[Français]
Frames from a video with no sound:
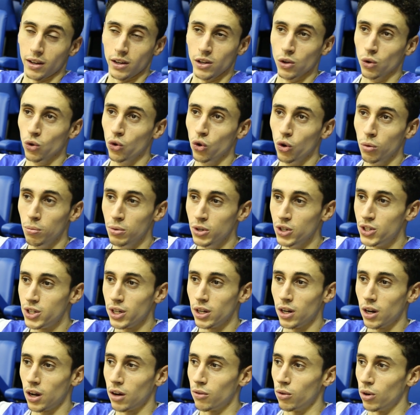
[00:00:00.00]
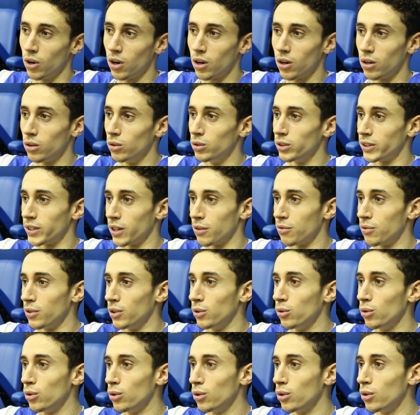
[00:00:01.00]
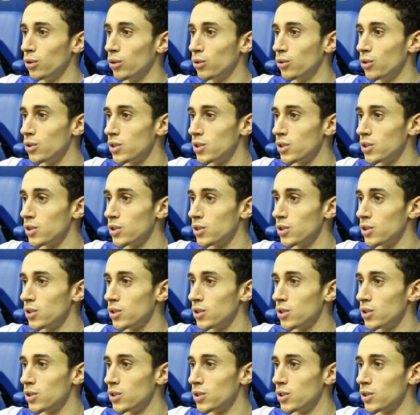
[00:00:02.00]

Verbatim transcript: Et on est obligé, là, voilà, ça fait deux,